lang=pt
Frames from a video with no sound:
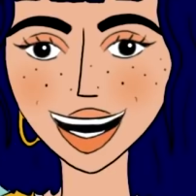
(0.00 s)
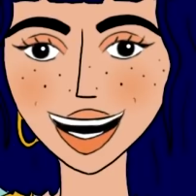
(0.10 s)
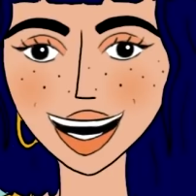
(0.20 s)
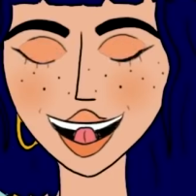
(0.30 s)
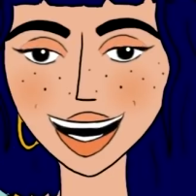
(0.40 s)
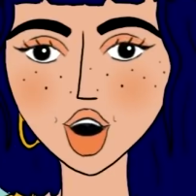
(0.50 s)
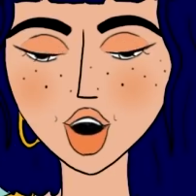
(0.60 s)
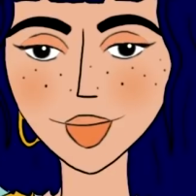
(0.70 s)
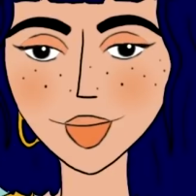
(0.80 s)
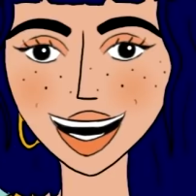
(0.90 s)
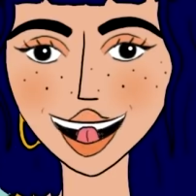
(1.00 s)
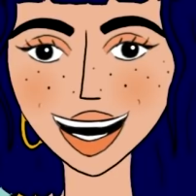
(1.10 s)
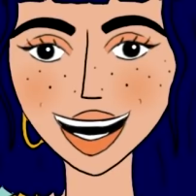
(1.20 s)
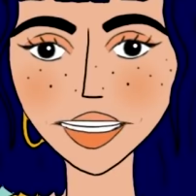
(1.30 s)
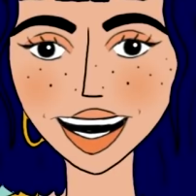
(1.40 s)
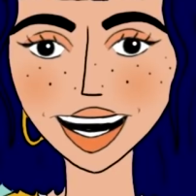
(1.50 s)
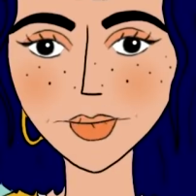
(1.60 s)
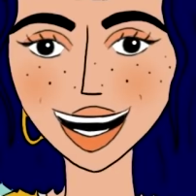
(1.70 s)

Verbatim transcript: diminuir a probabilidade de,